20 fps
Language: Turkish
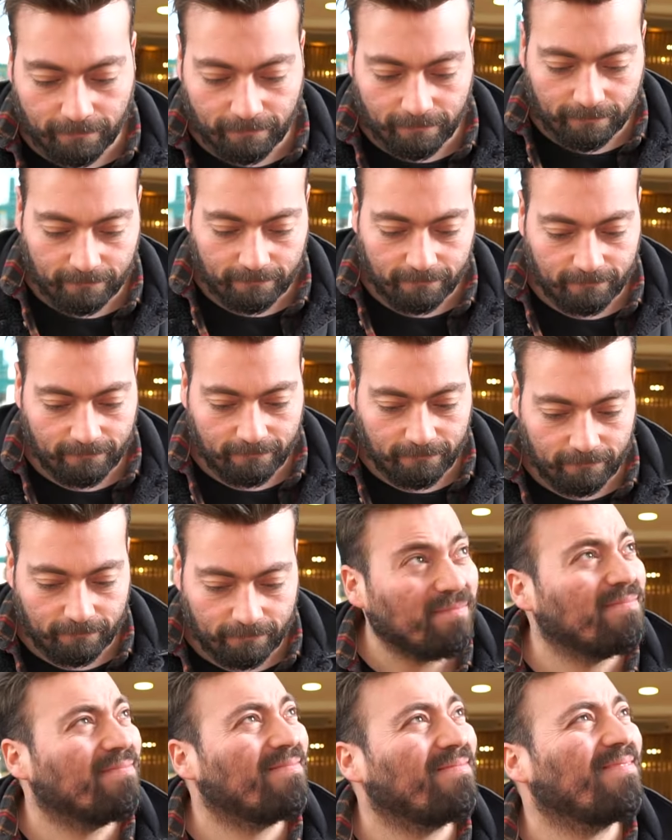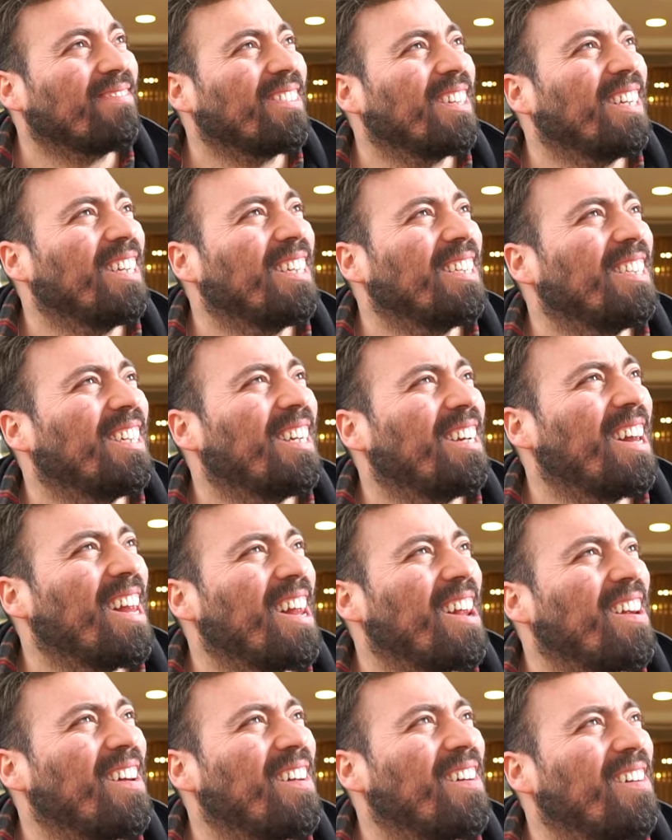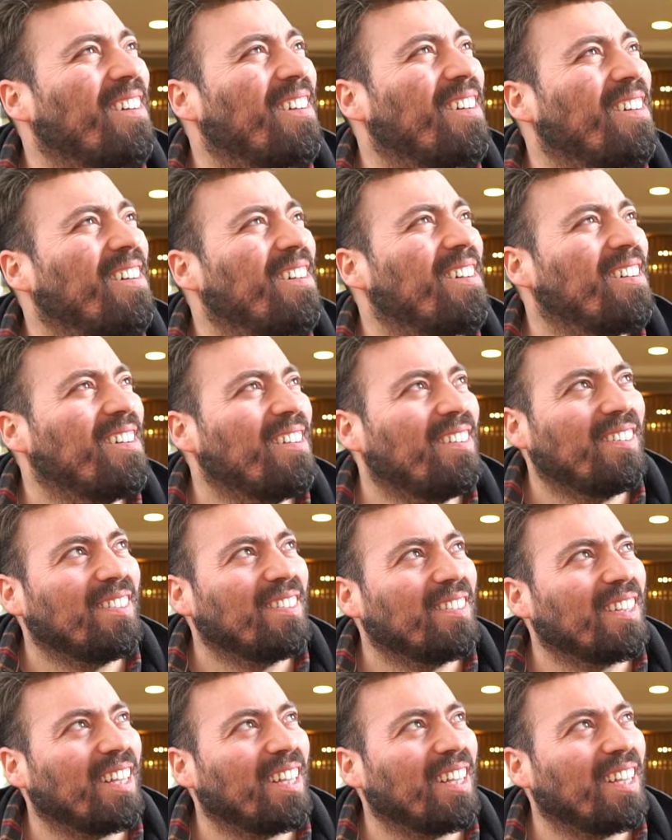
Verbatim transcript: Mantar, peri domates ve üzerinde sarımsak sos var.